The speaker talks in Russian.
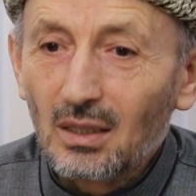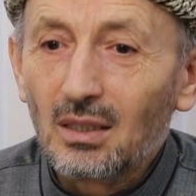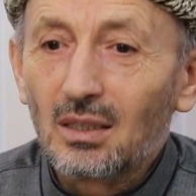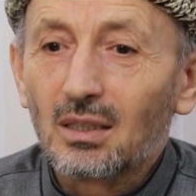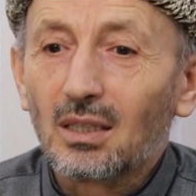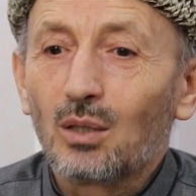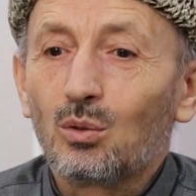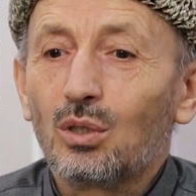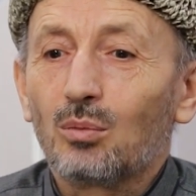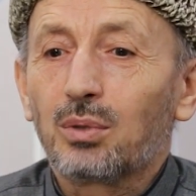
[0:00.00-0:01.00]
И
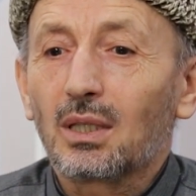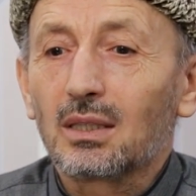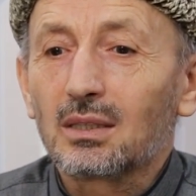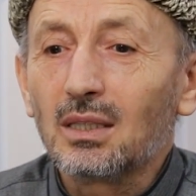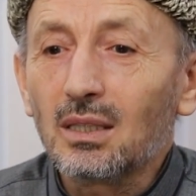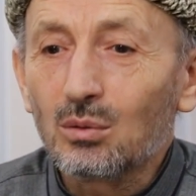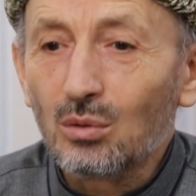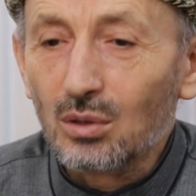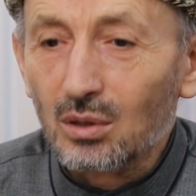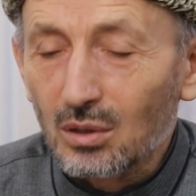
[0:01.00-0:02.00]
какой процент
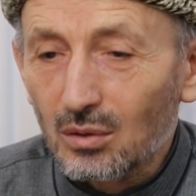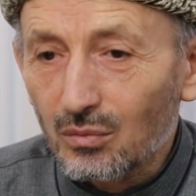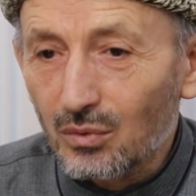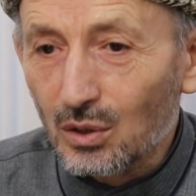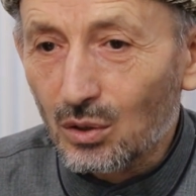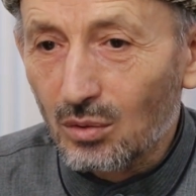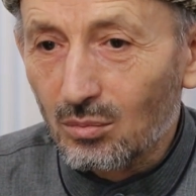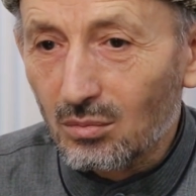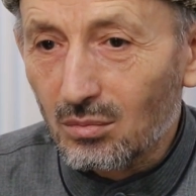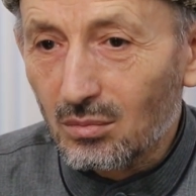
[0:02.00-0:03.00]
он
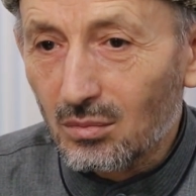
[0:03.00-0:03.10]
этом